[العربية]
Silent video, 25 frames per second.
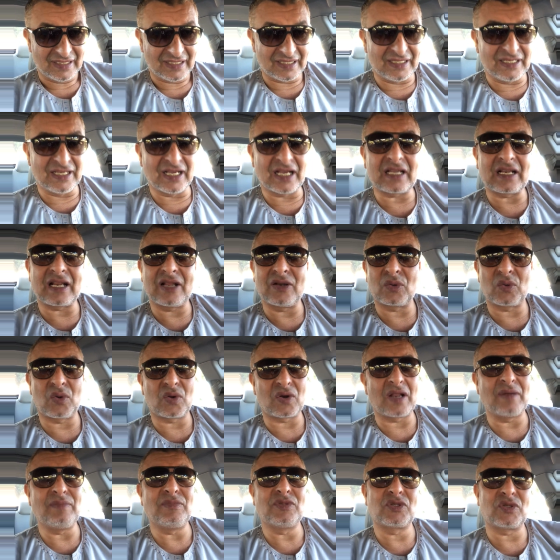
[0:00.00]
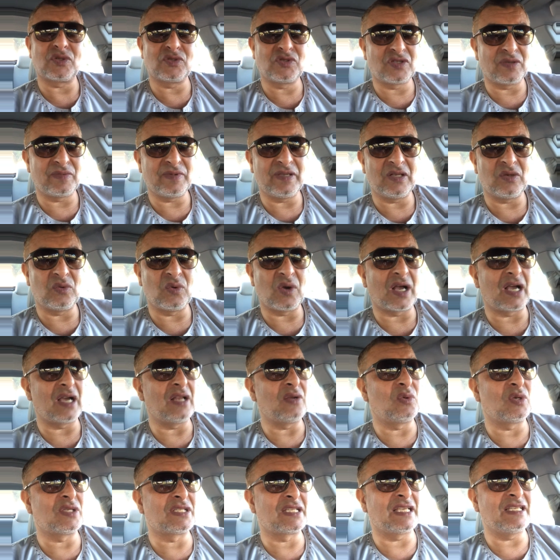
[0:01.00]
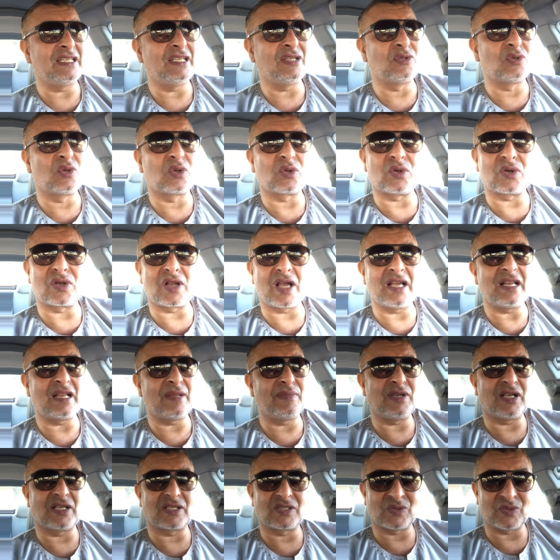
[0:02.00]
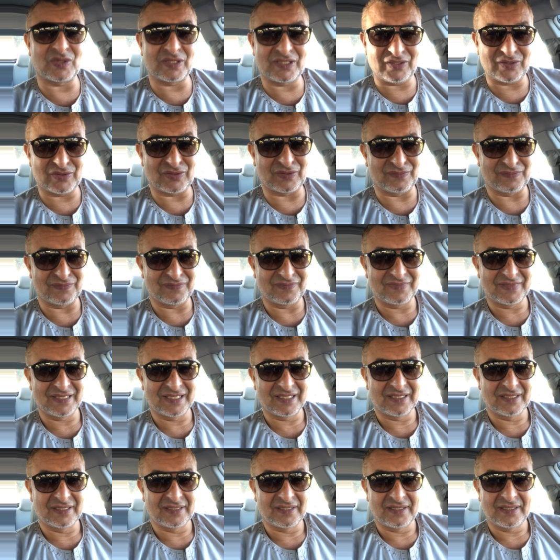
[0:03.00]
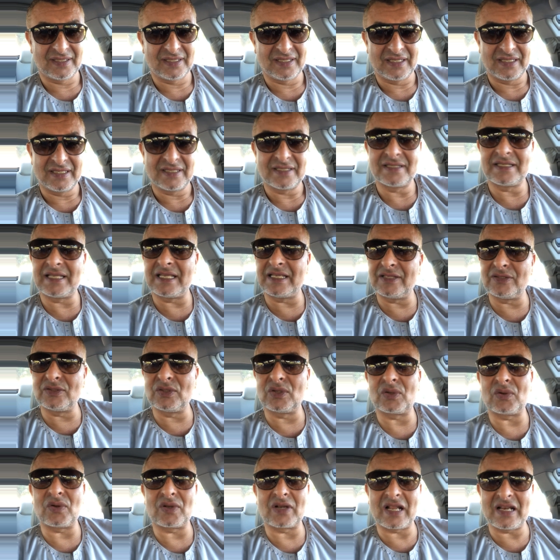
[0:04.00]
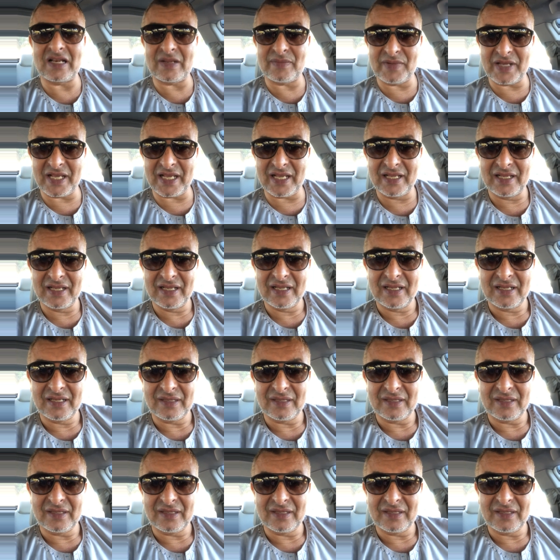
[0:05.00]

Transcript: اللي يقرأ القرآن بصوت جميل وقال وزينوا القرآن بأصواتكم زينوا القرآن بإيه؟